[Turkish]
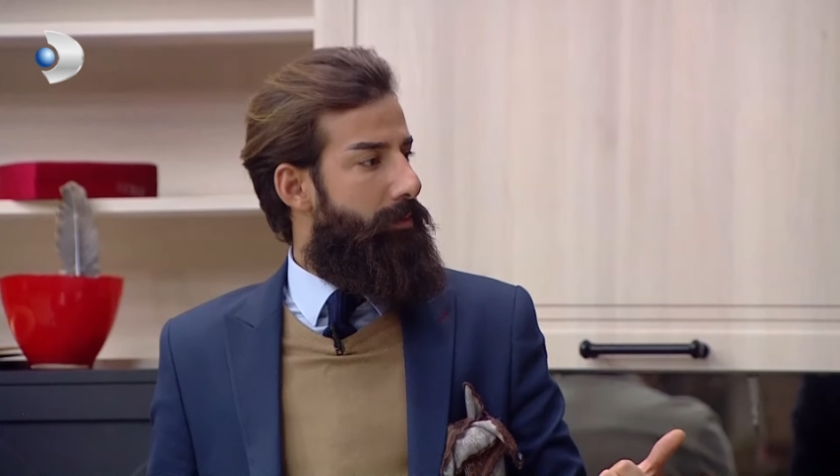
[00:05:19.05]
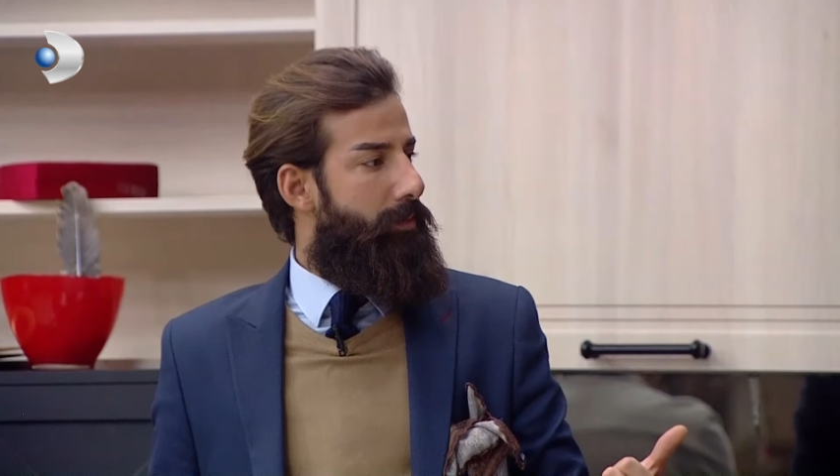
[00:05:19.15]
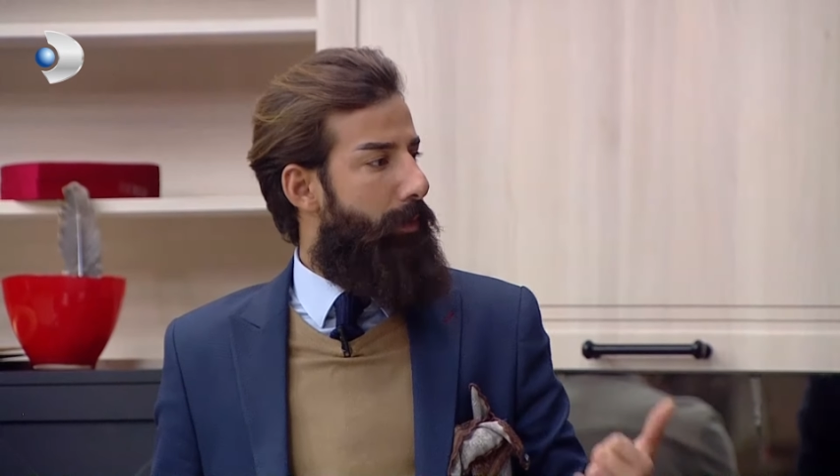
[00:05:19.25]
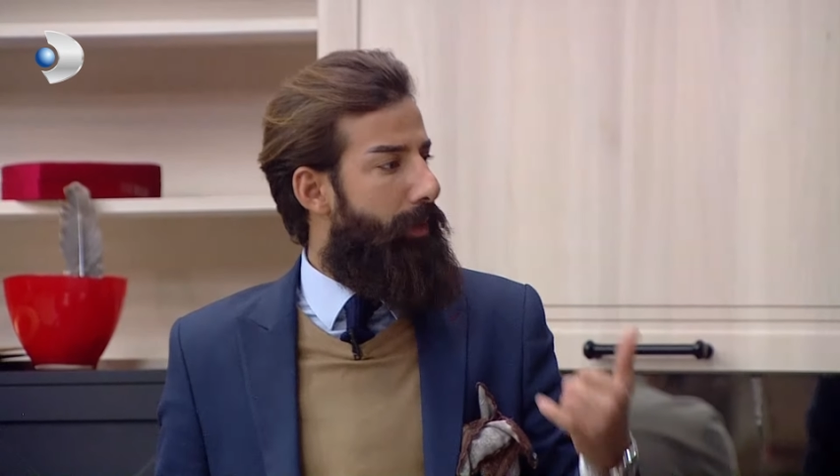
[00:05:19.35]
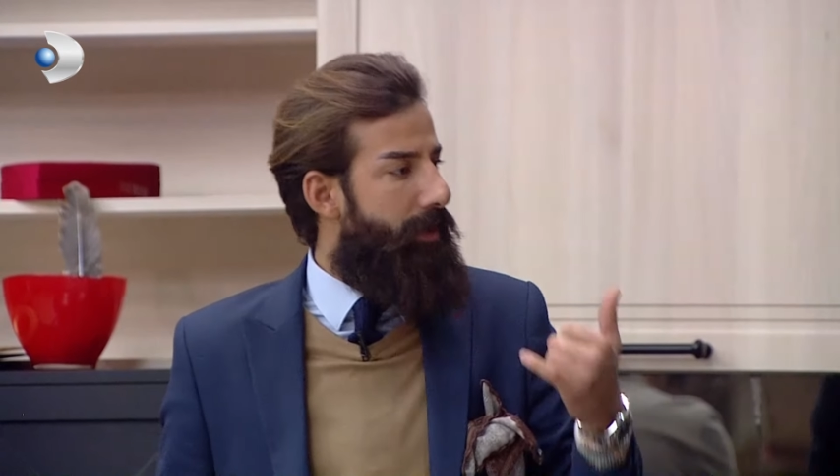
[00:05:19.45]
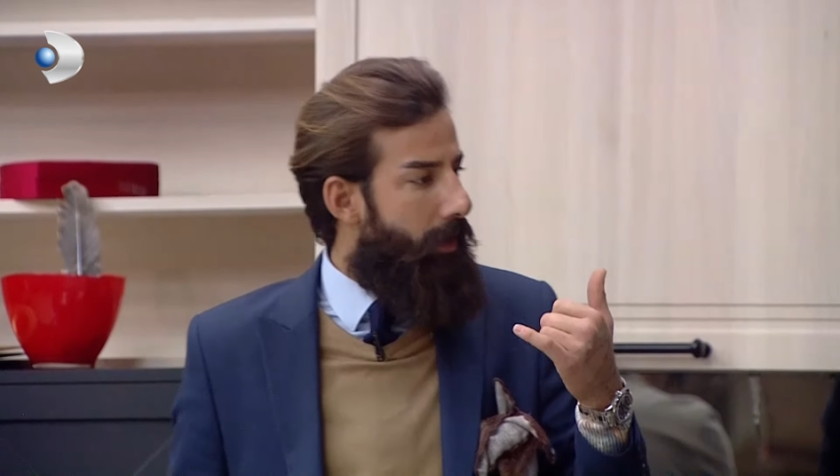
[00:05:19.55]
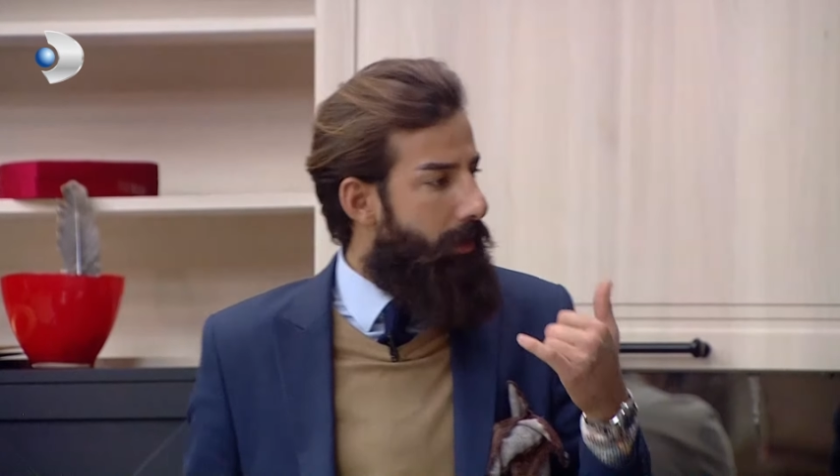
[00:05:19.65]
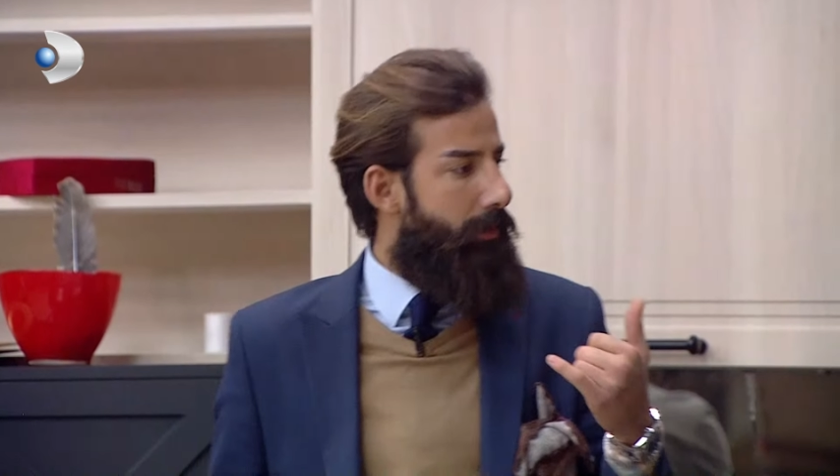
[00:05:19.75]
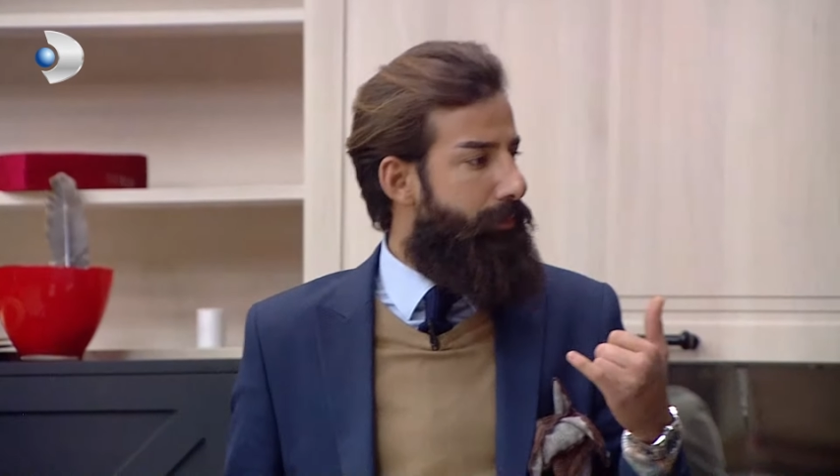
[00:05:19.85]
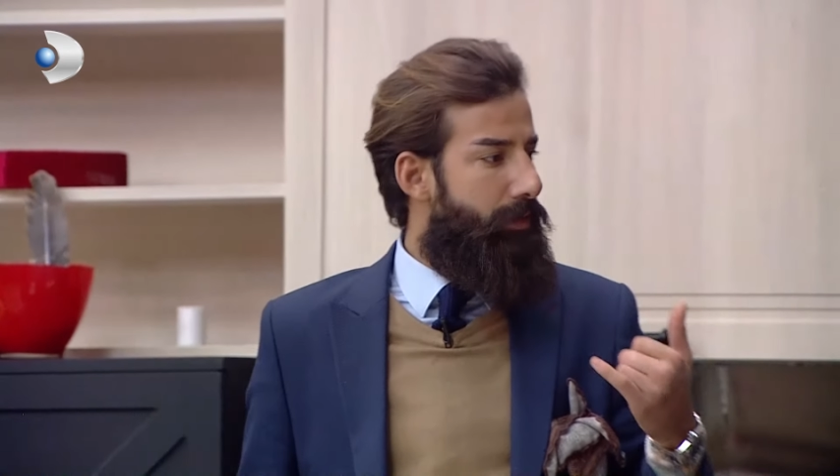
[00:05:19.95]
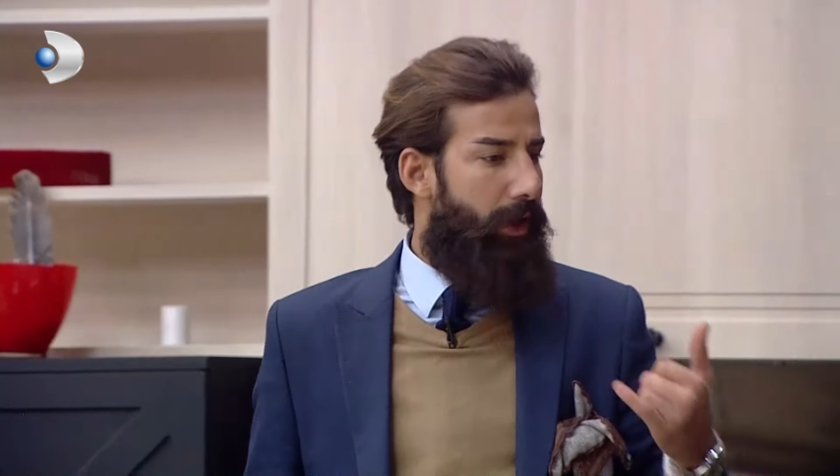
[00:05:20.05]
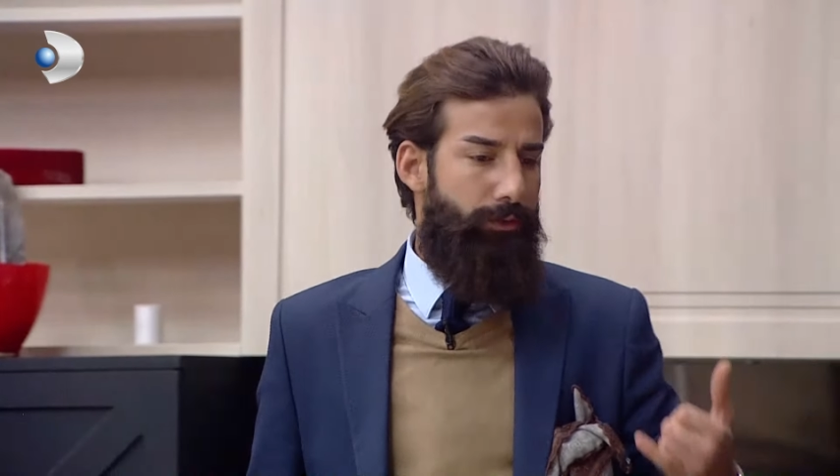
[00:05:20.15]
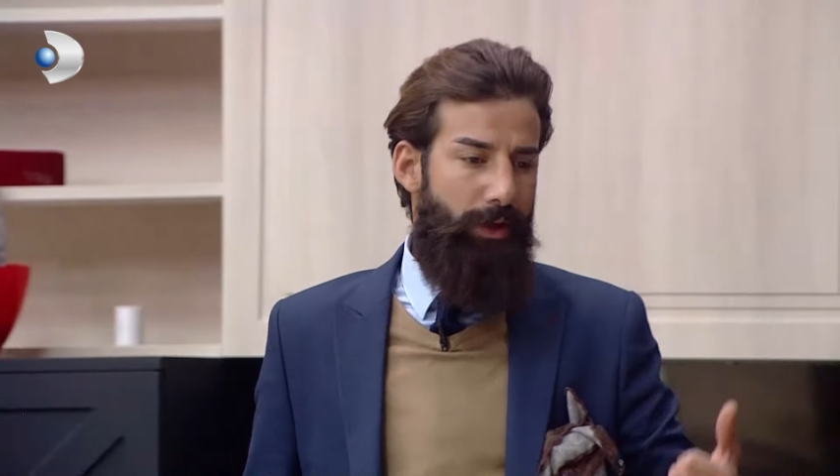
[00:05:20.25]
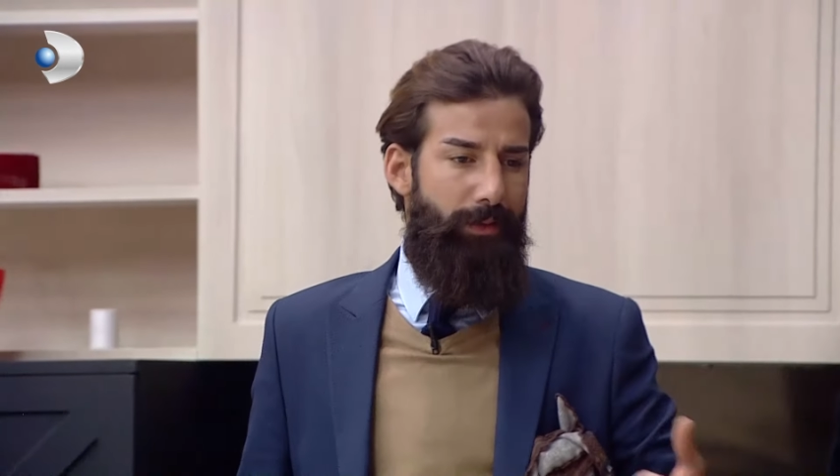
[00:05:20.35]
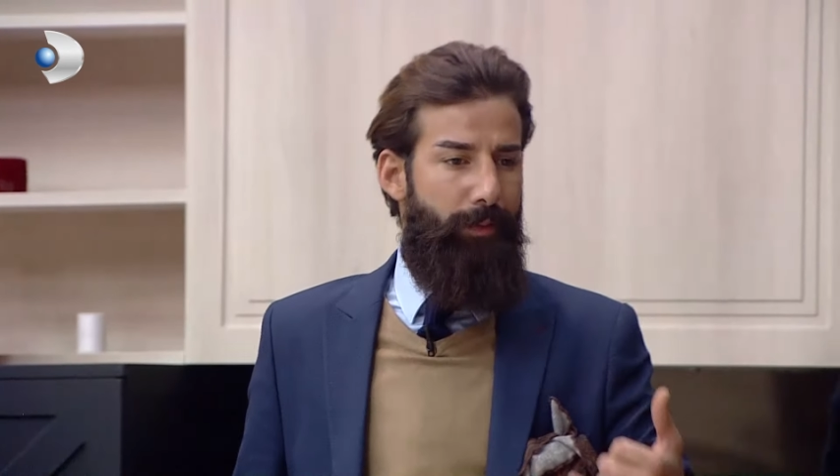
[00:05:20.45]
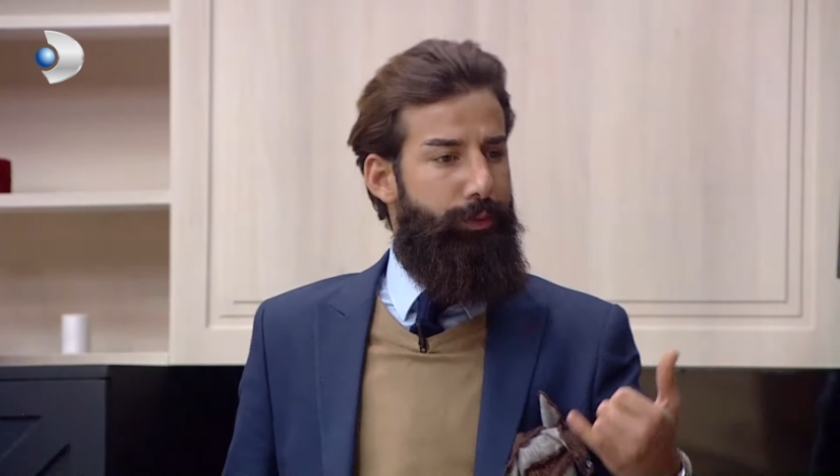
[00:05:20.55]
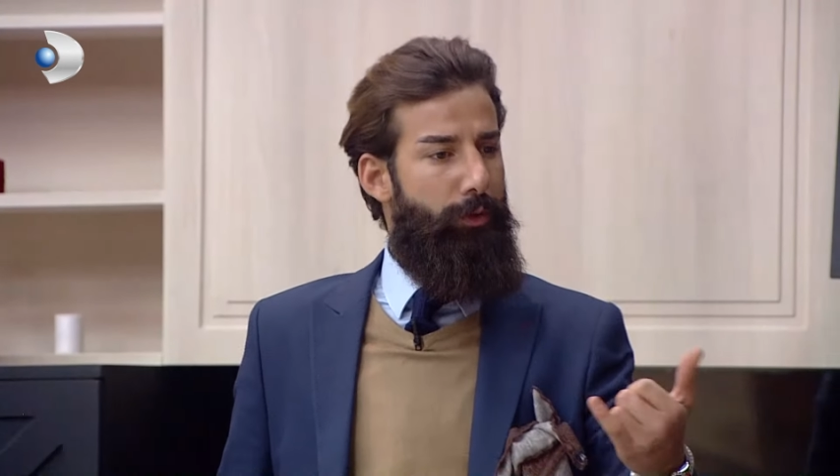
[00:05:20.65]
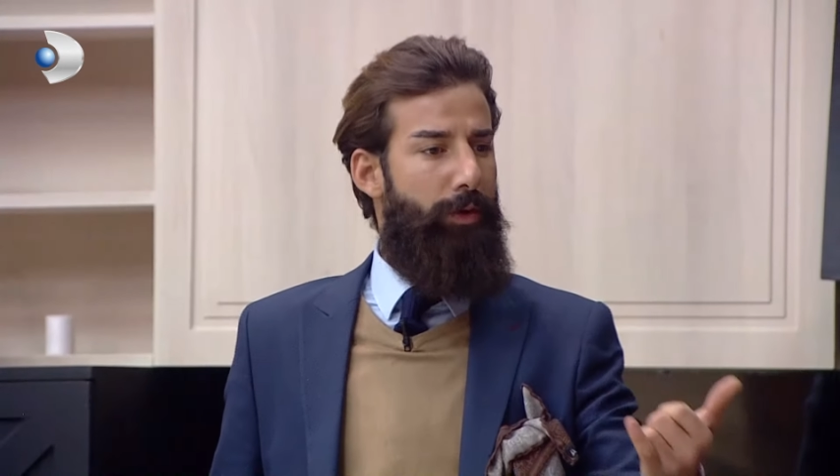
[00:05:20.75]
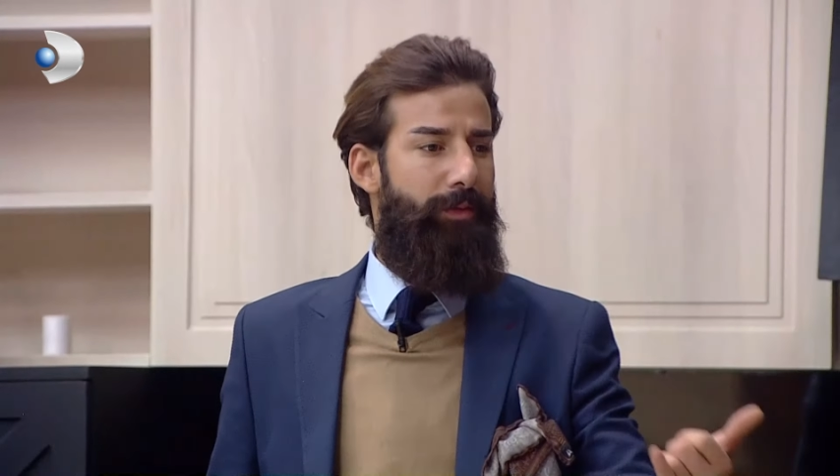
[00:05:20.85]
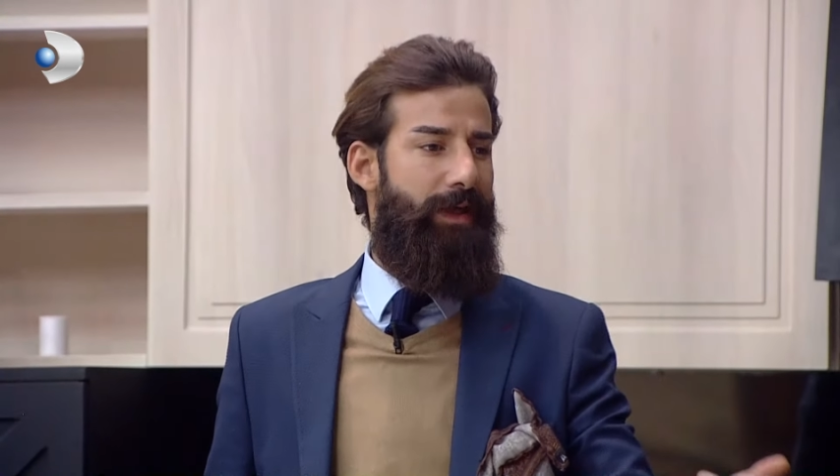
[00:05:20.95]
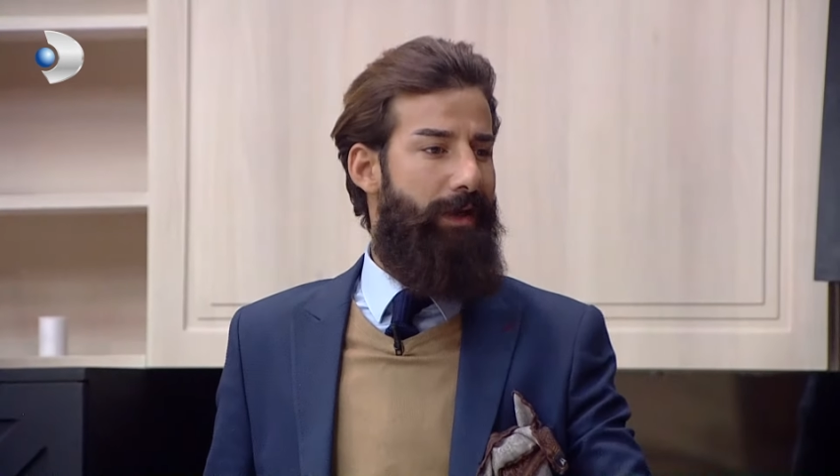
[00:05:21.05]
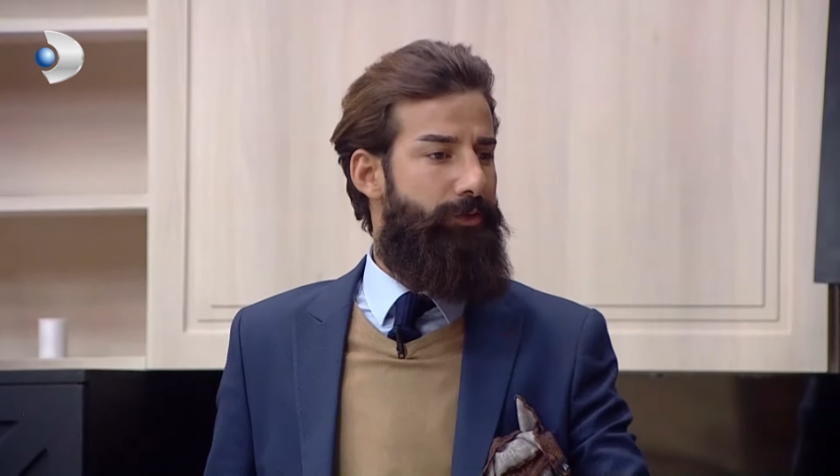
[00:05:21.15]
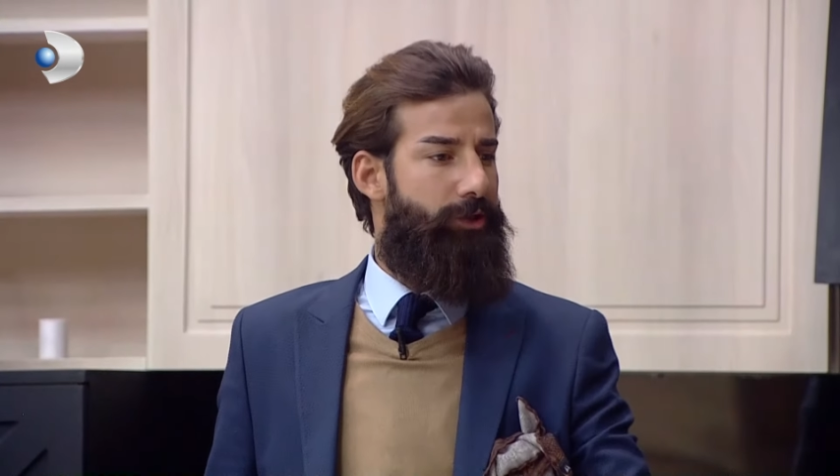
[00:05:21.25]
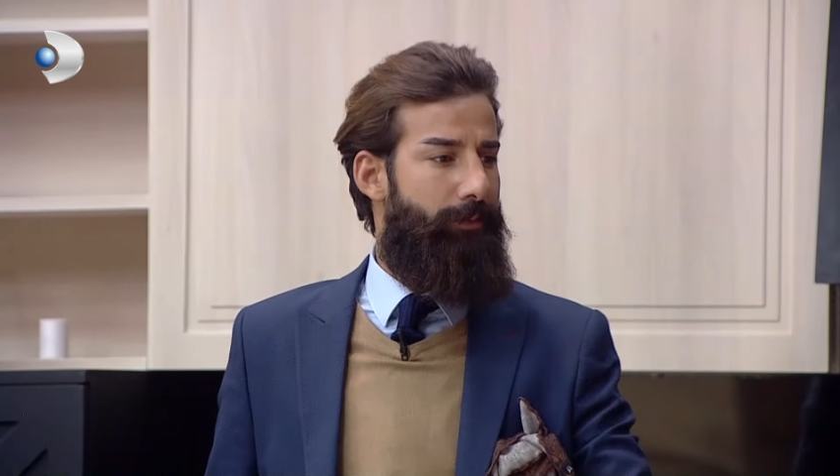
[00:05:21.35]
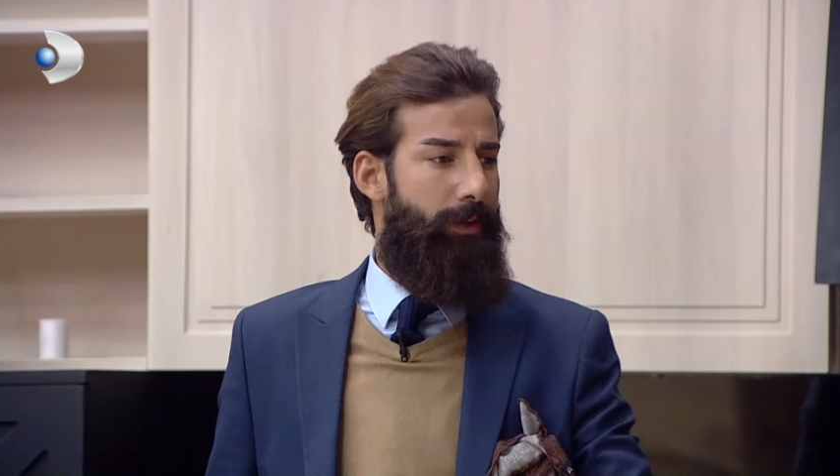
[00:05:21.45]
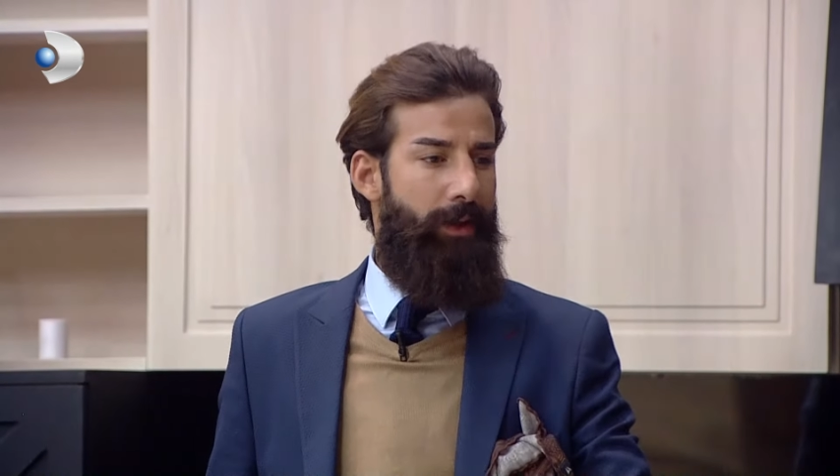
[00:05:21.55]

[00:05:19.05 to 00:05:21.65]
Ya beni arayın. Ya Ünal ben programa gelmeyeceğim.